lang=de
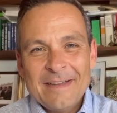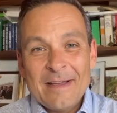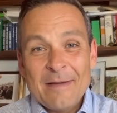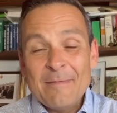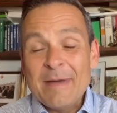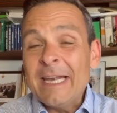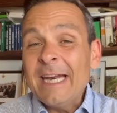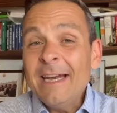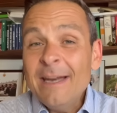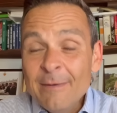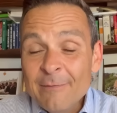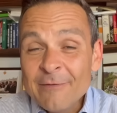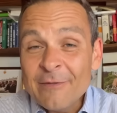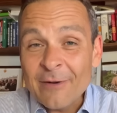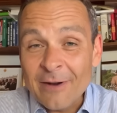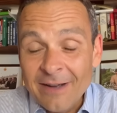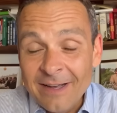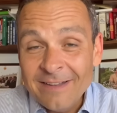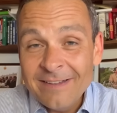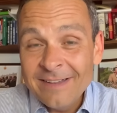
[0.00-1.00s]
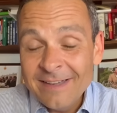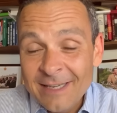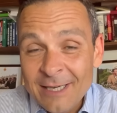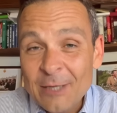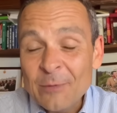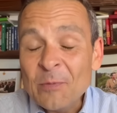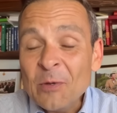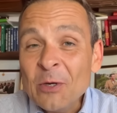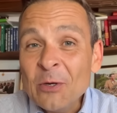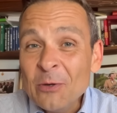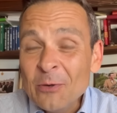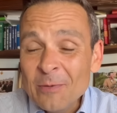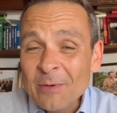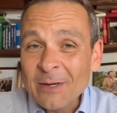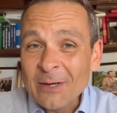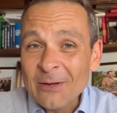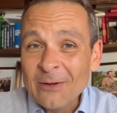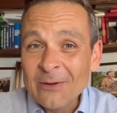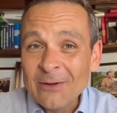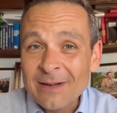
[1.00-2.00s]
Meine lieben Freunde, ich bin
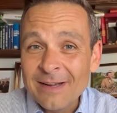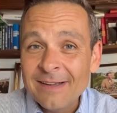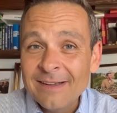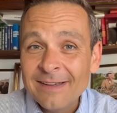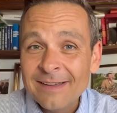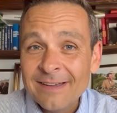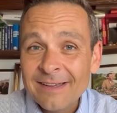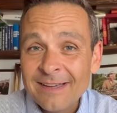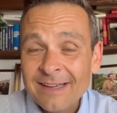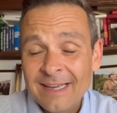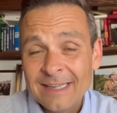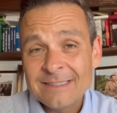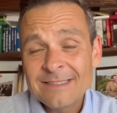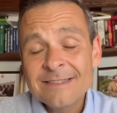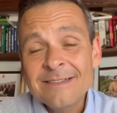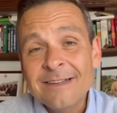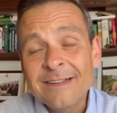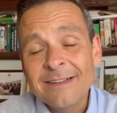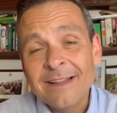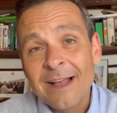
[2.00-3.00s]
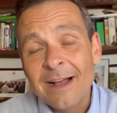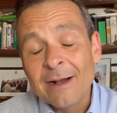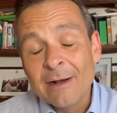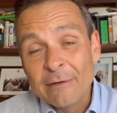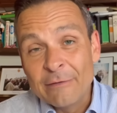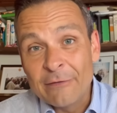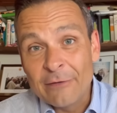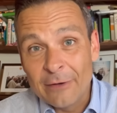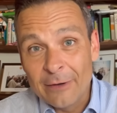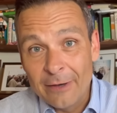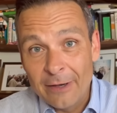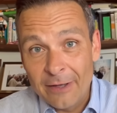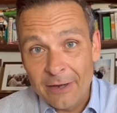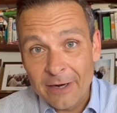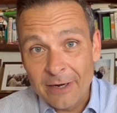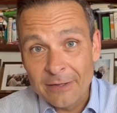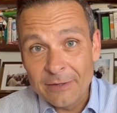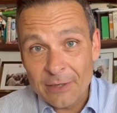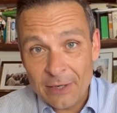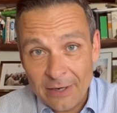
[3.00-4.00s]
überglücklich. Herzlichen Dank für
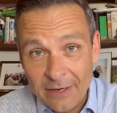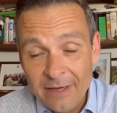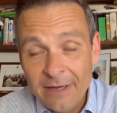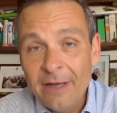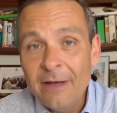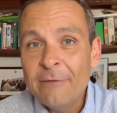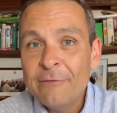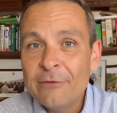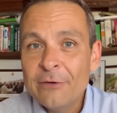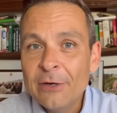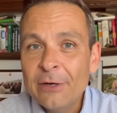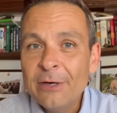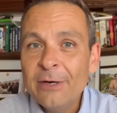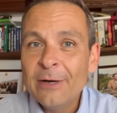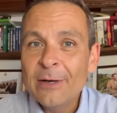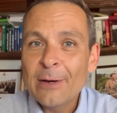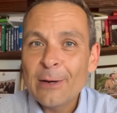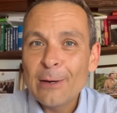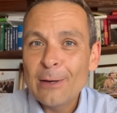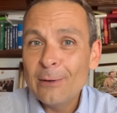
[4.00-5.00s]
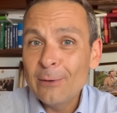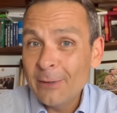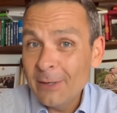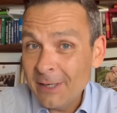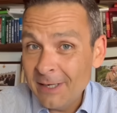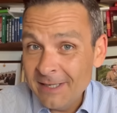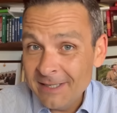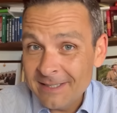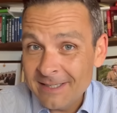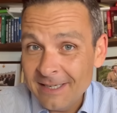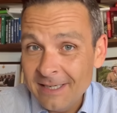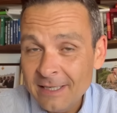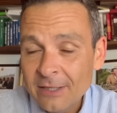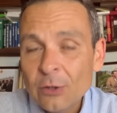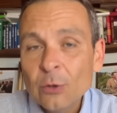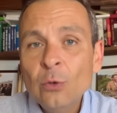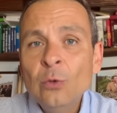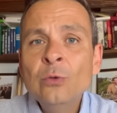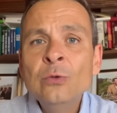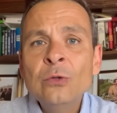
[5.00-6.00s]
eure Treue, für eure Loyalität
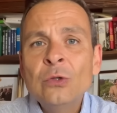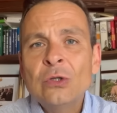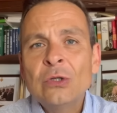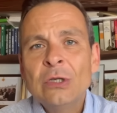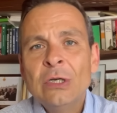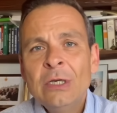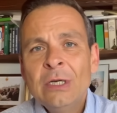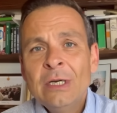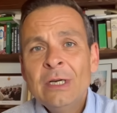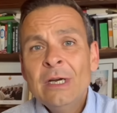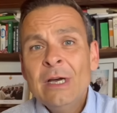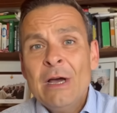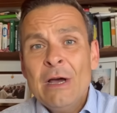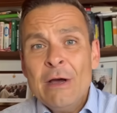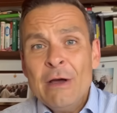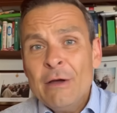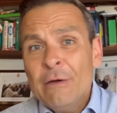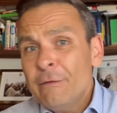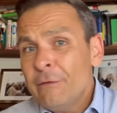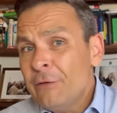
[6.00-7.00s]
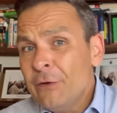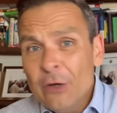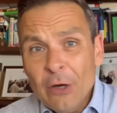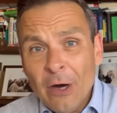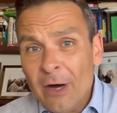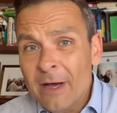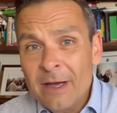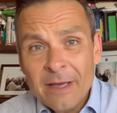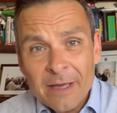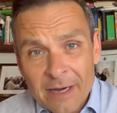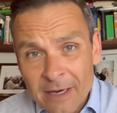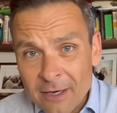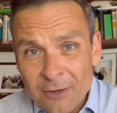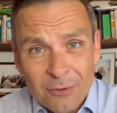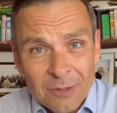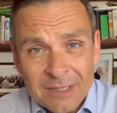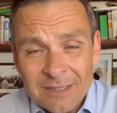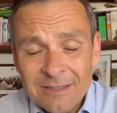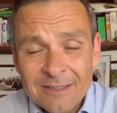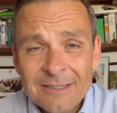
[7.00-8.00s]
und für euer
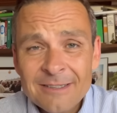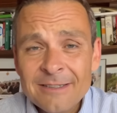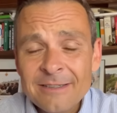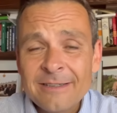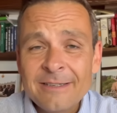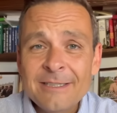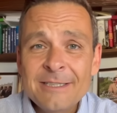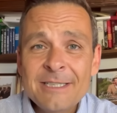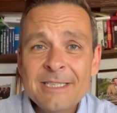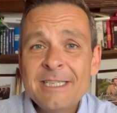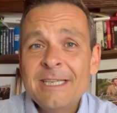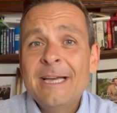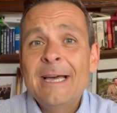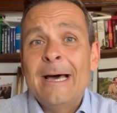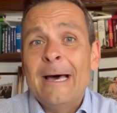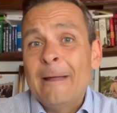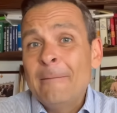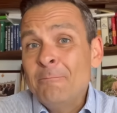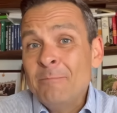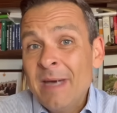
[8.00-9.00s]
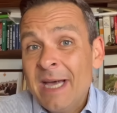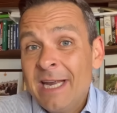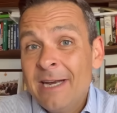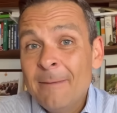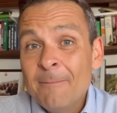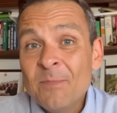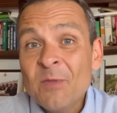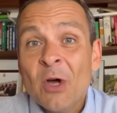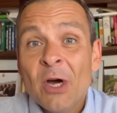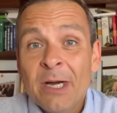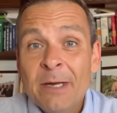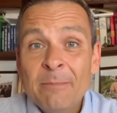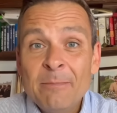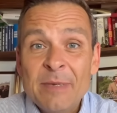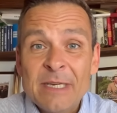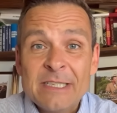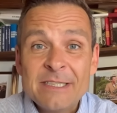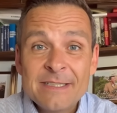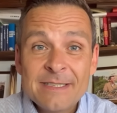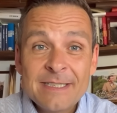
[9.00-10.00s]
Rekordinteresse an meinem neuen
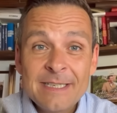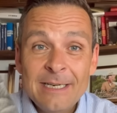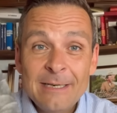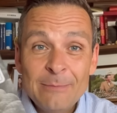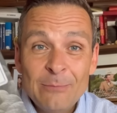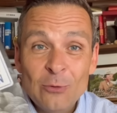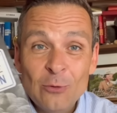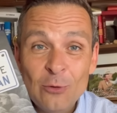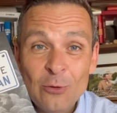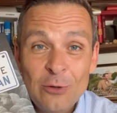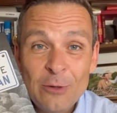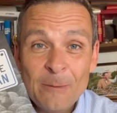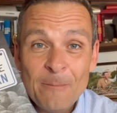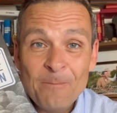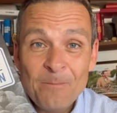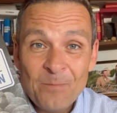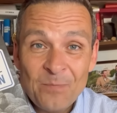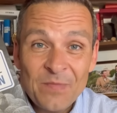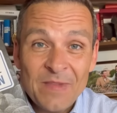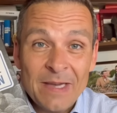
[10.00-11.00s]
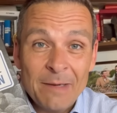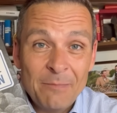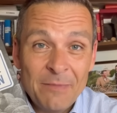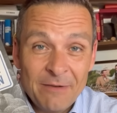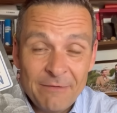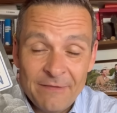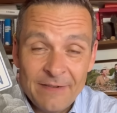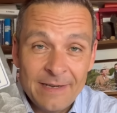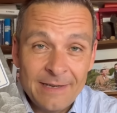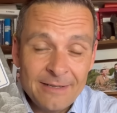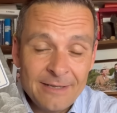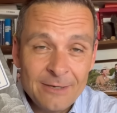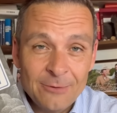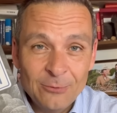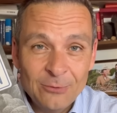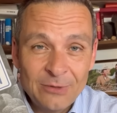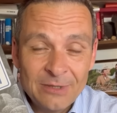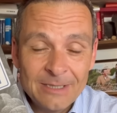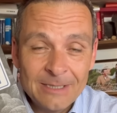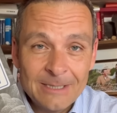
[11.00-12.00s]
Bestsellerbuch Der perfekte
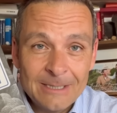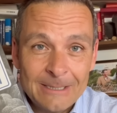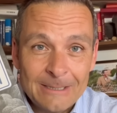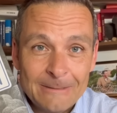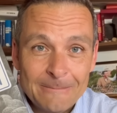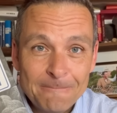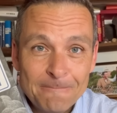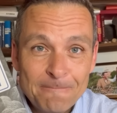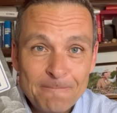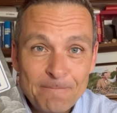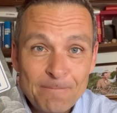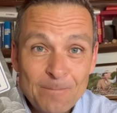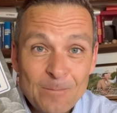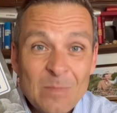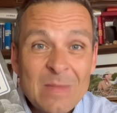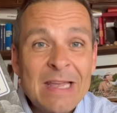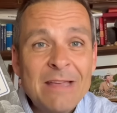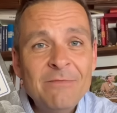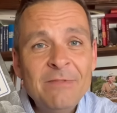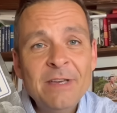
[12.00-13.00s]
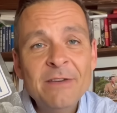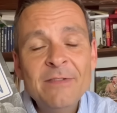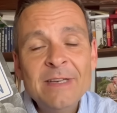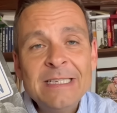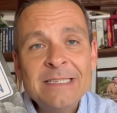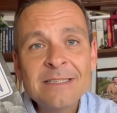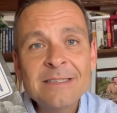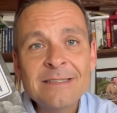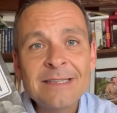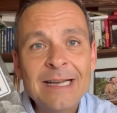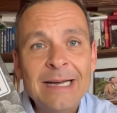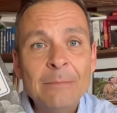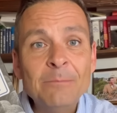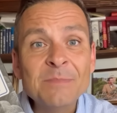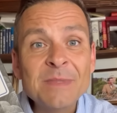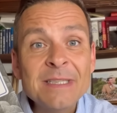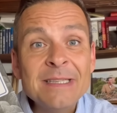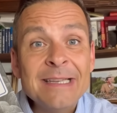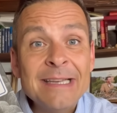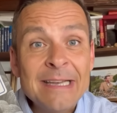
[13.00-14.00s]
Untertan. Wie ihr wisst, am
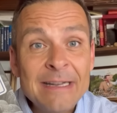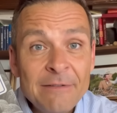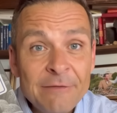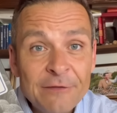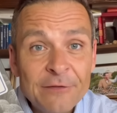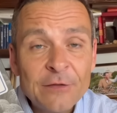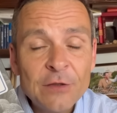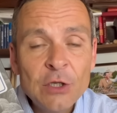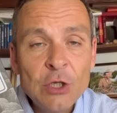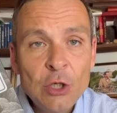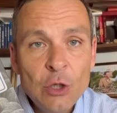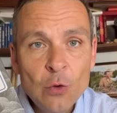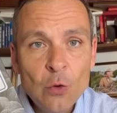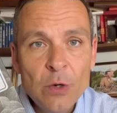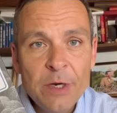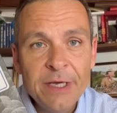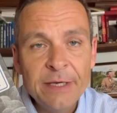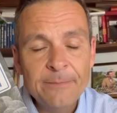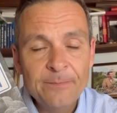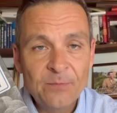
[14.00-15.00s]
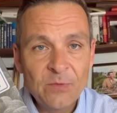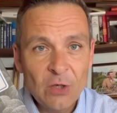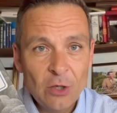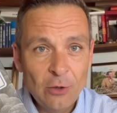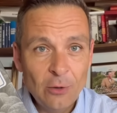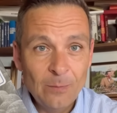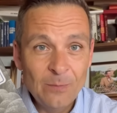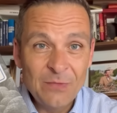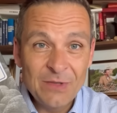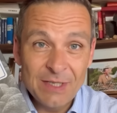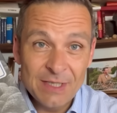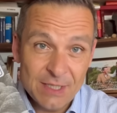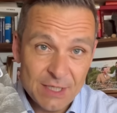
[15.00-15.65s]
11. Juli kommt die